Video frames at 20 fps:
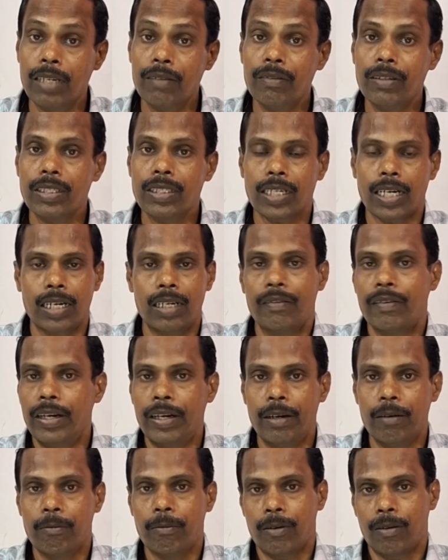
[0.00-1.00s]
இருபது செகண்ட்
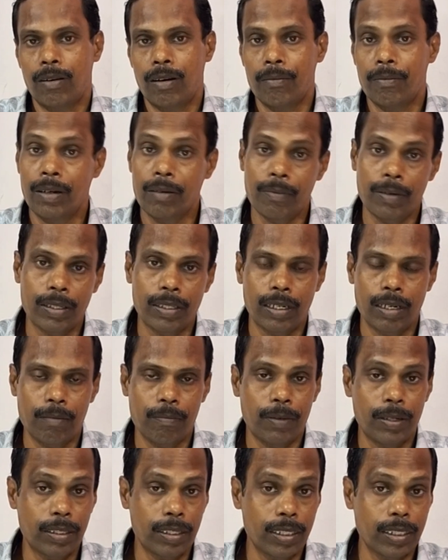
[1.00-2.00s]
வெளியிட போறோம் அப்படின்னு
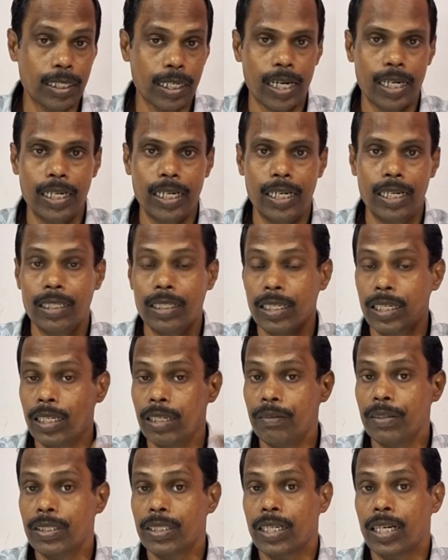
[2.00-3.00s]
பார்த்துங்க பத்து செகண்ட் எடுத்து
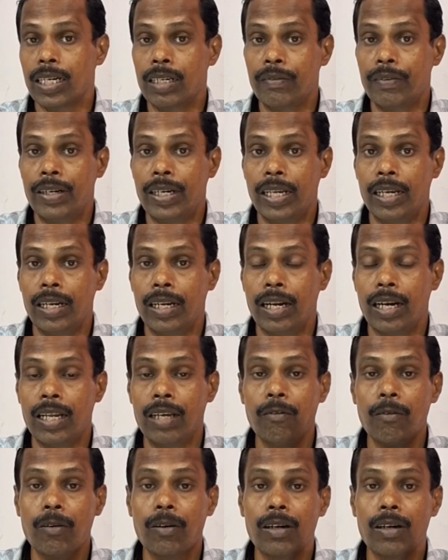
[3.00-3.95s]
இருபது செகண்ட் விட்டிங்கனாலே